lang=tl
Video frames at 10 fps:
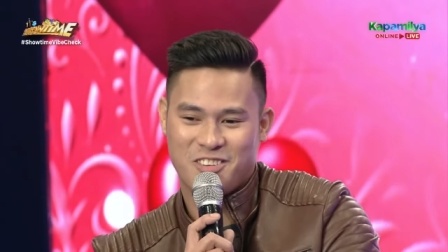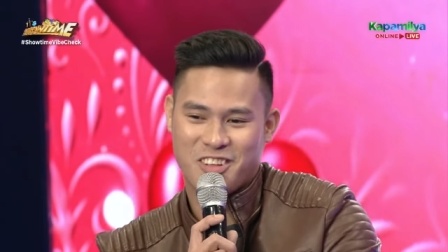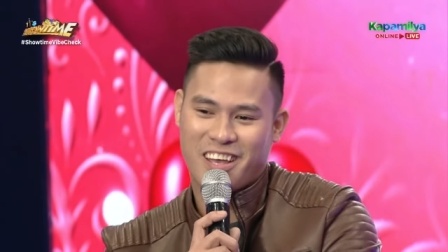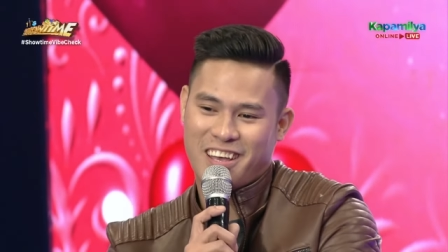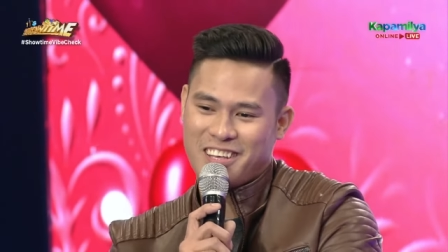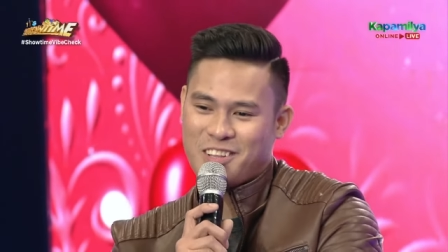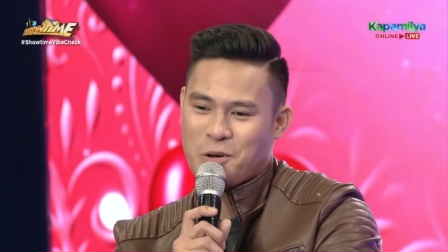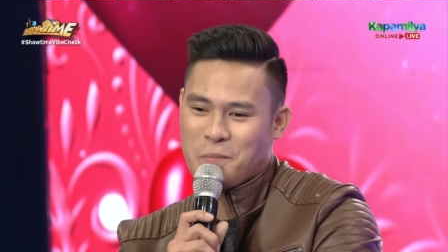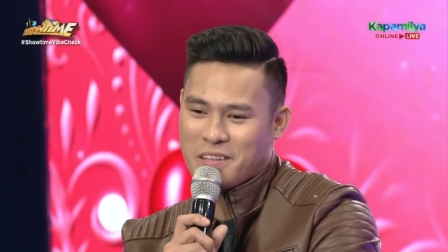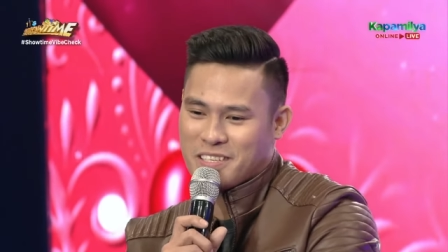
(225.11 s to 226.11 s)
yun nga,
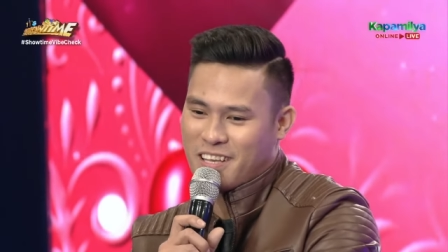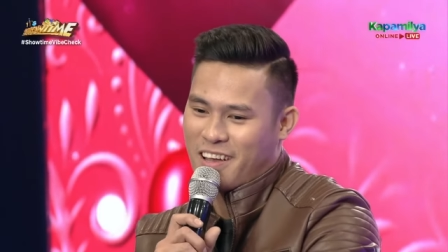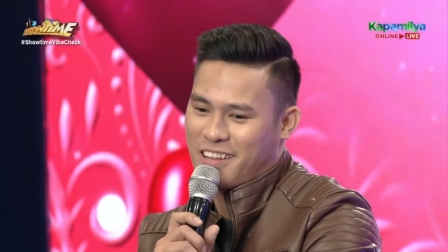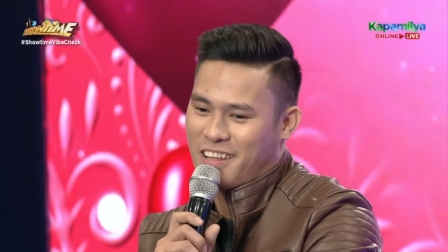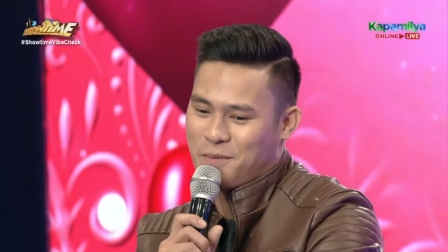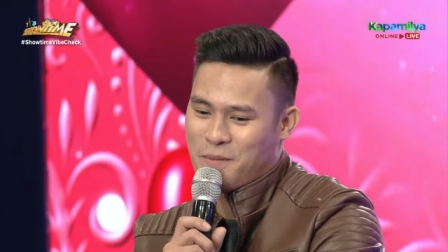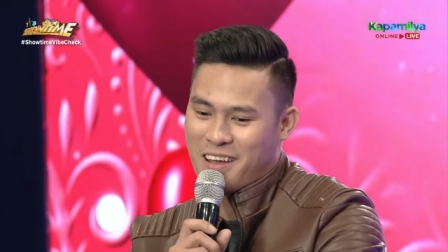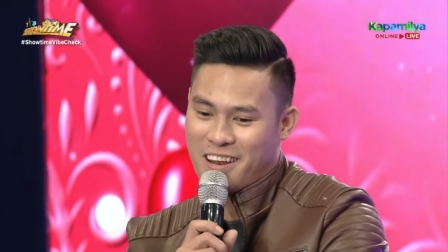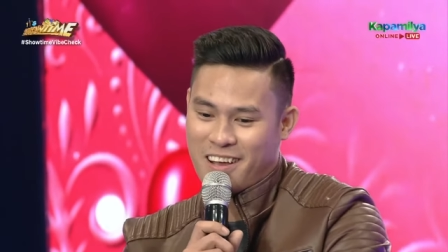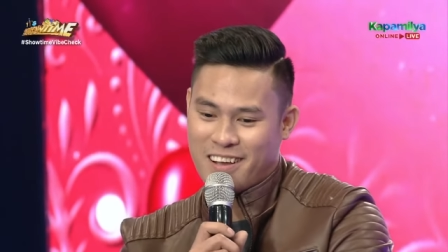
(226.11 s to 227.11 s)
in-open niya sa akin na
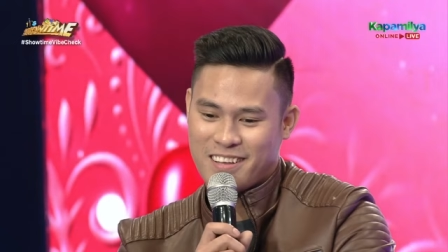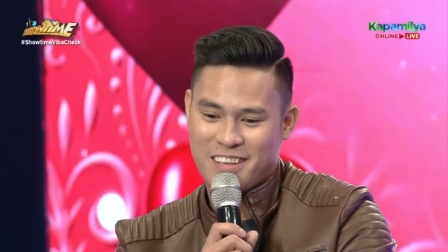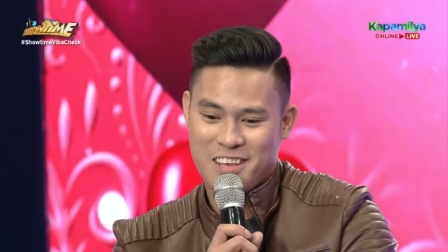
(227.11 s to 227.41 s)
parang